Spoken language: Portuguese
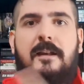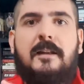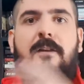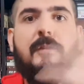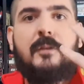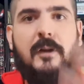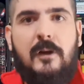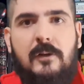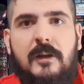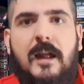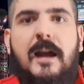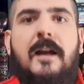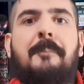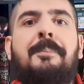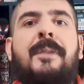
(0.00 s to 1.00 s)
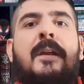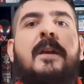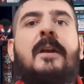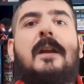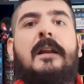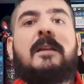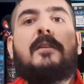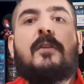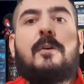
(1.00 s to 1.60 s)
Eles vão lá, eles